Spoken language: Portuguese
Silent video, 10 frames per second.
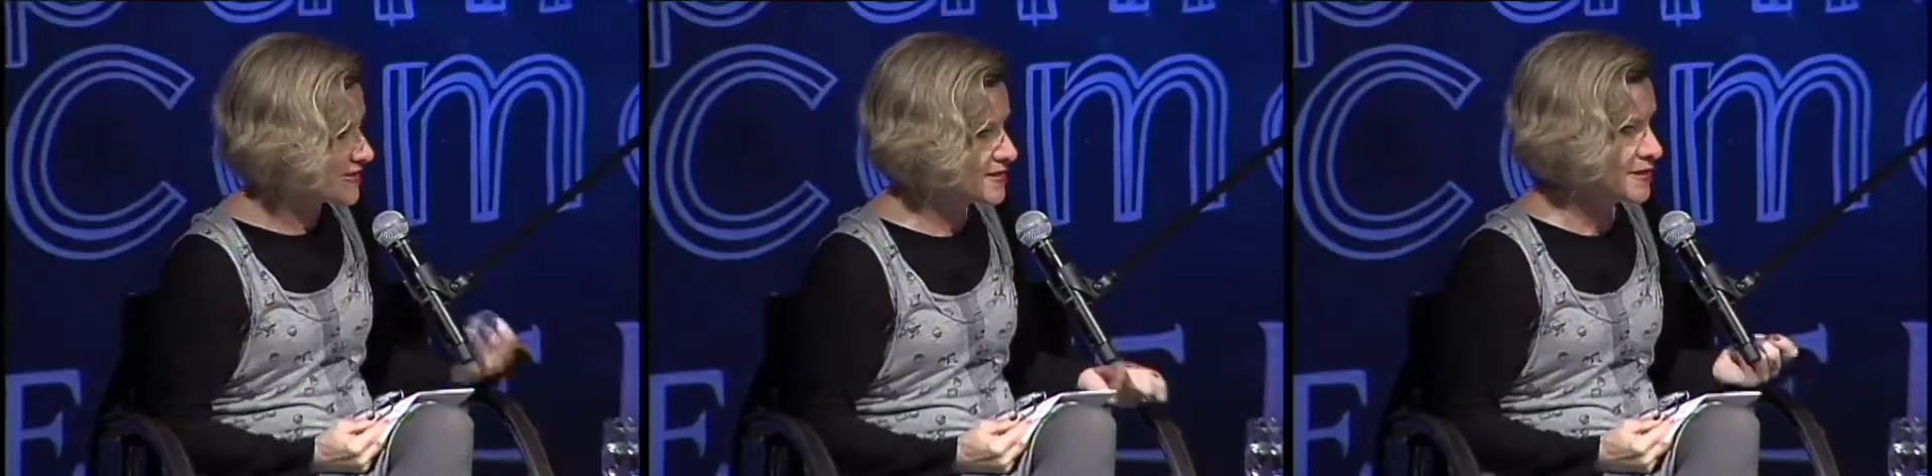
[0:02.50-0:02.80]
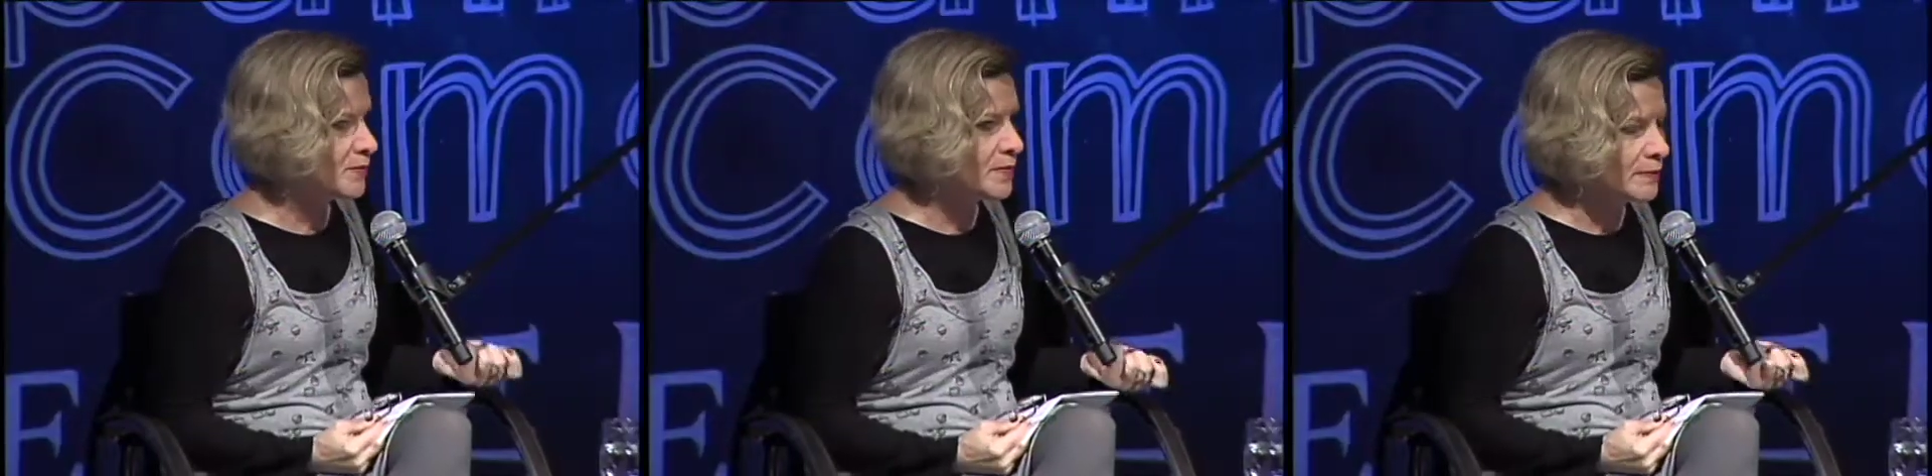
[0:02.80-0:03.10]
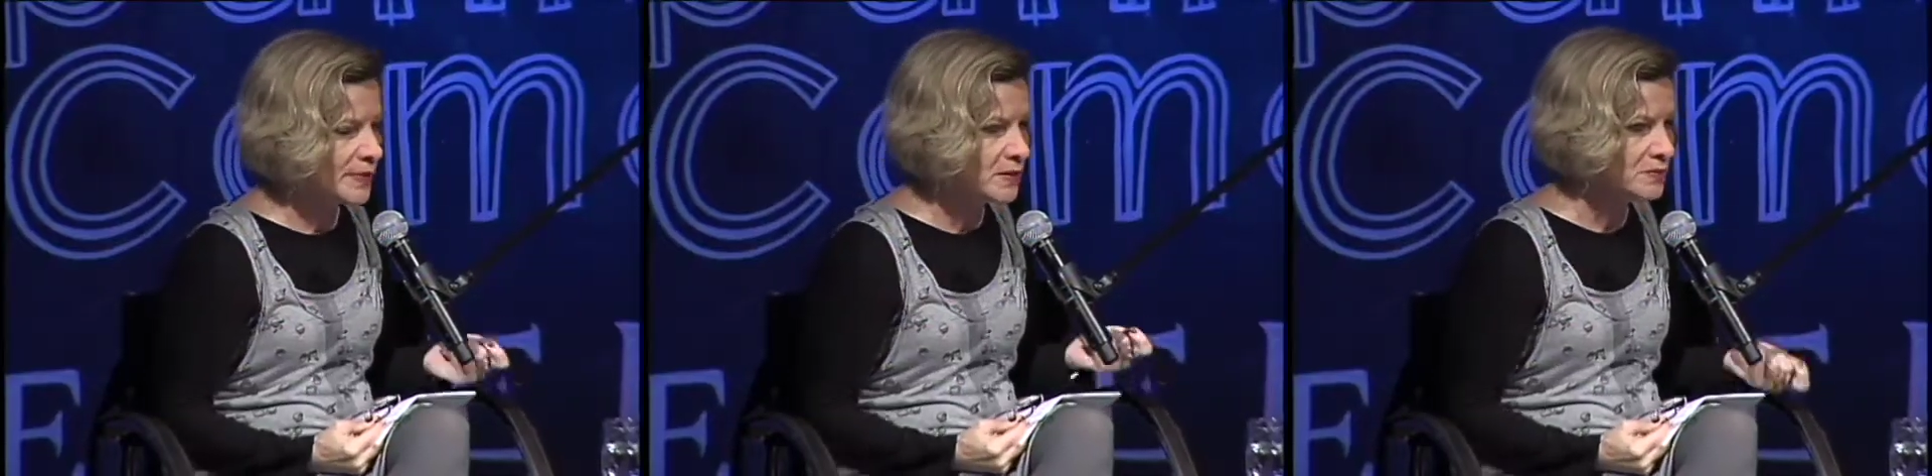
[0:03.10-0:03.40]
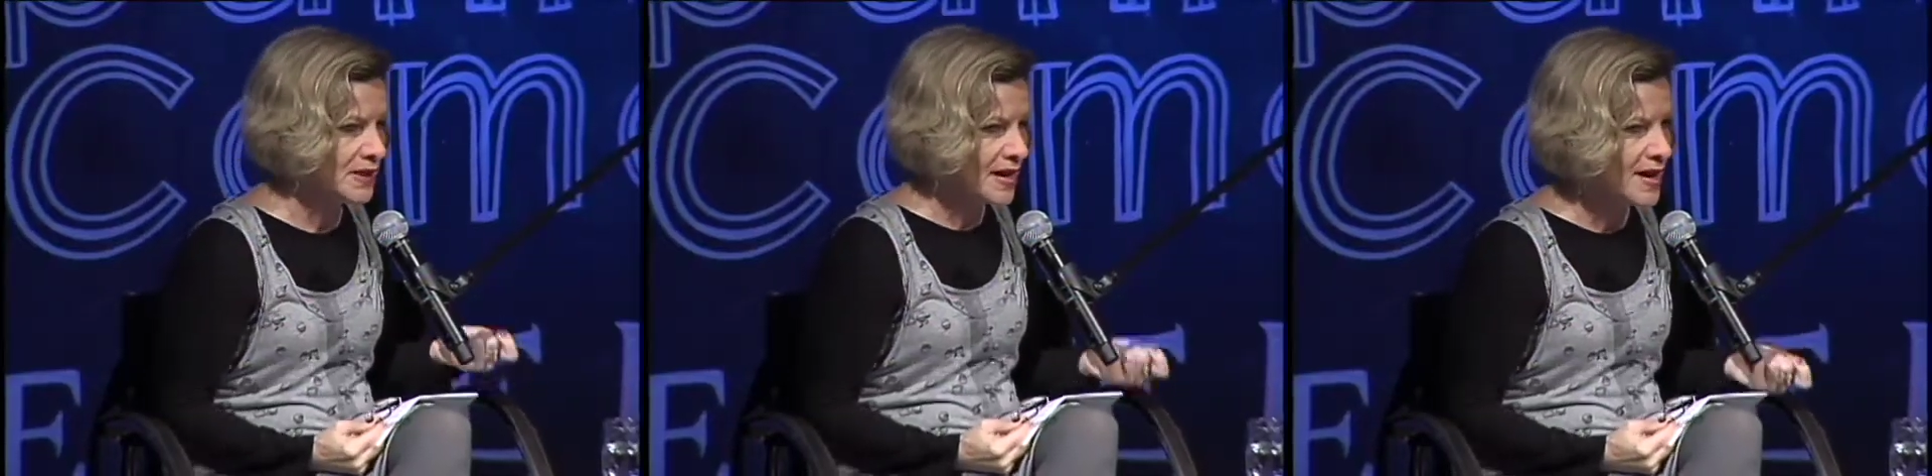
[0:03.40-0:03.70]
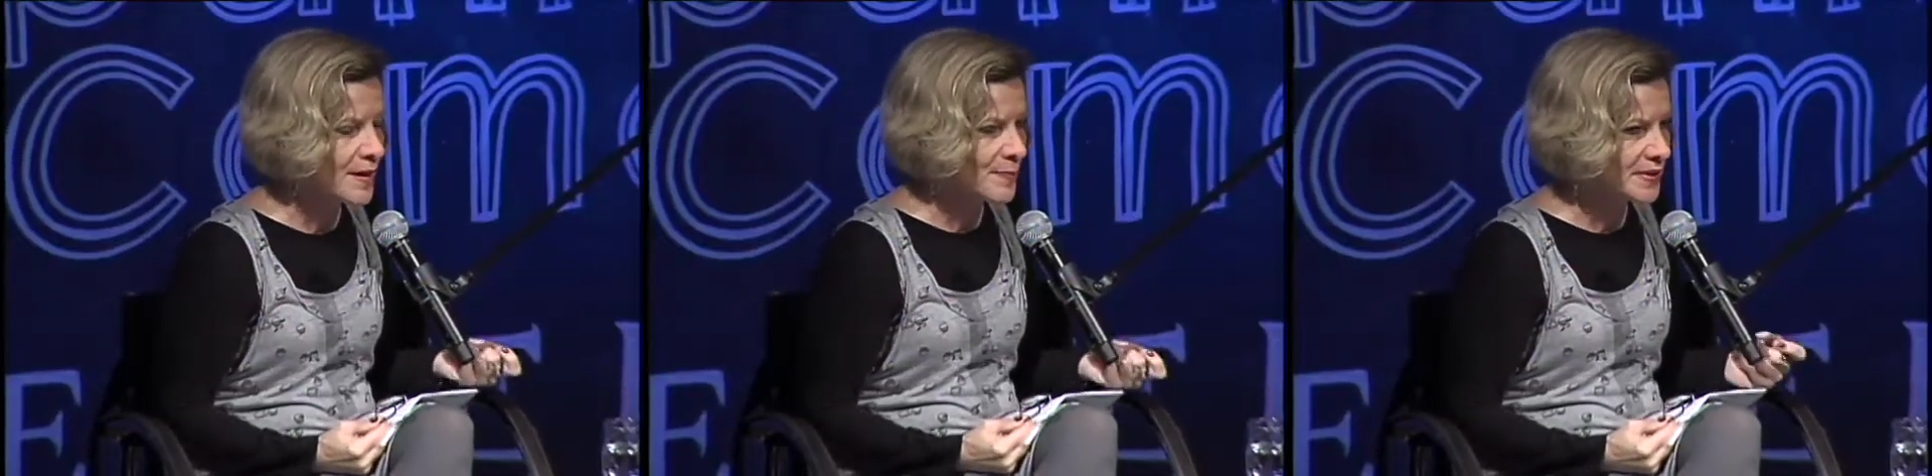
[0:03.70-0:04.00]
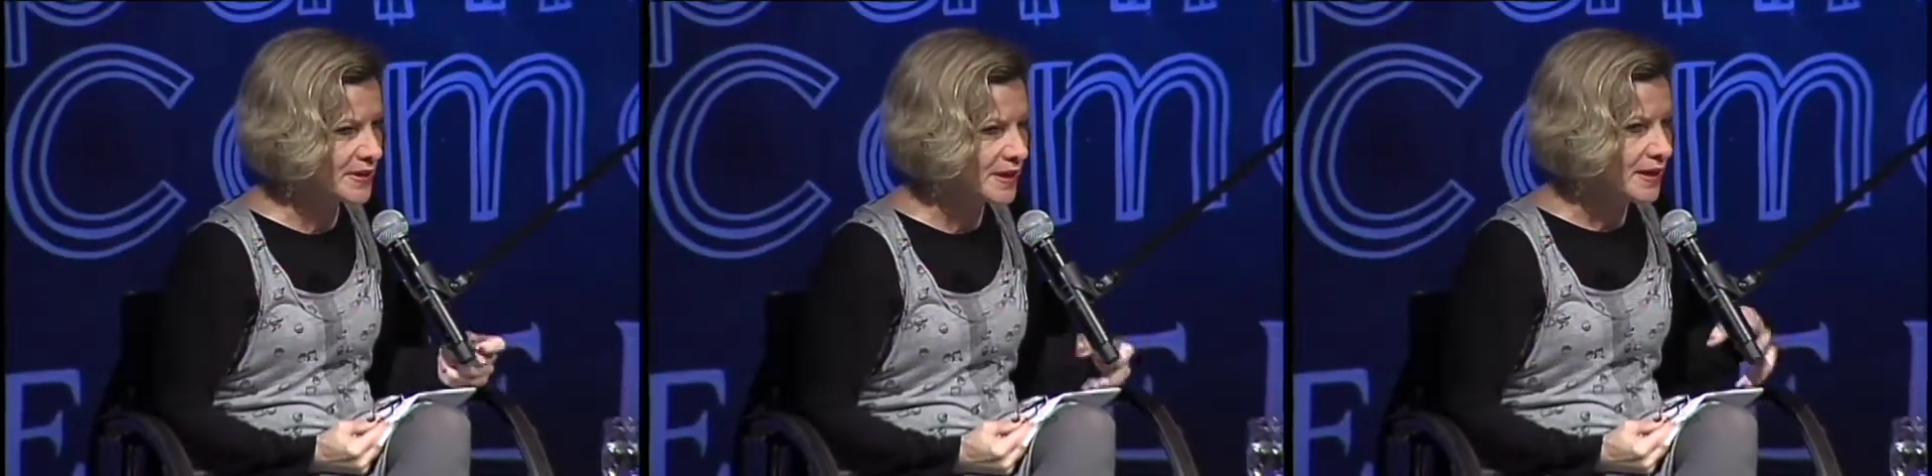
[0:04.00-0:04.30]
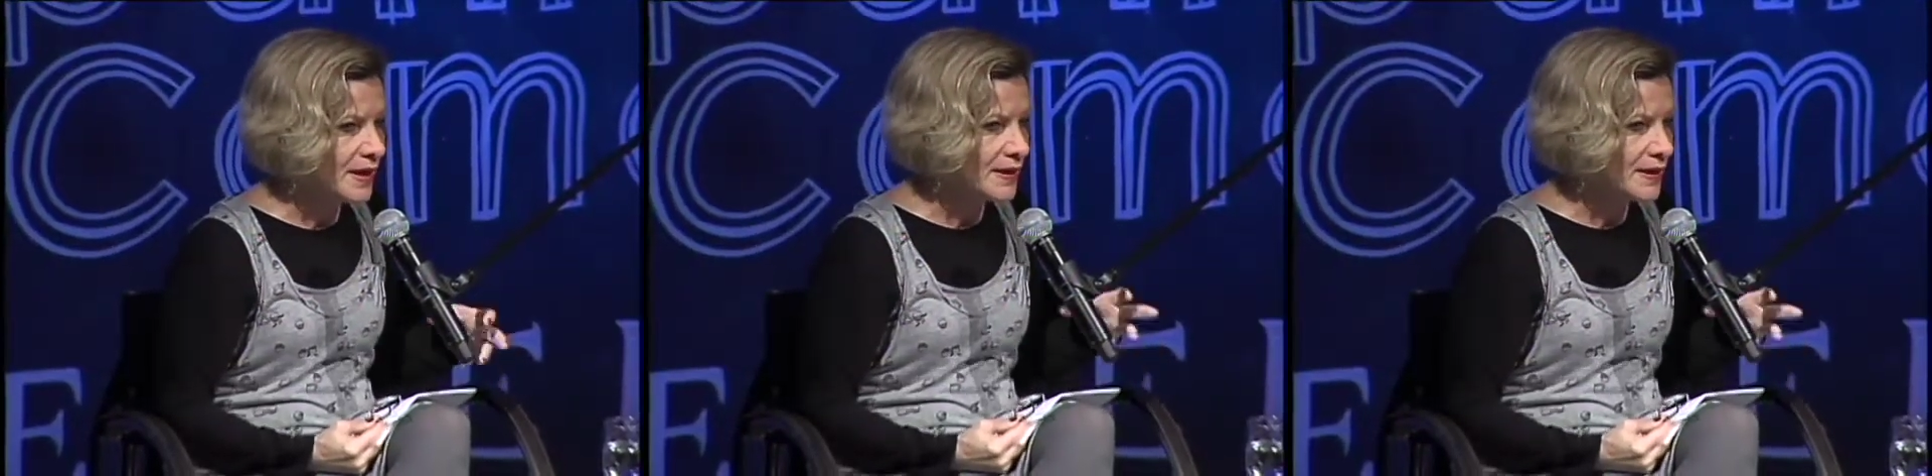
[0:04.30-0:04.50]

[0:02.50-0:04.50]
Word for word: fazer uma pergunta rápida,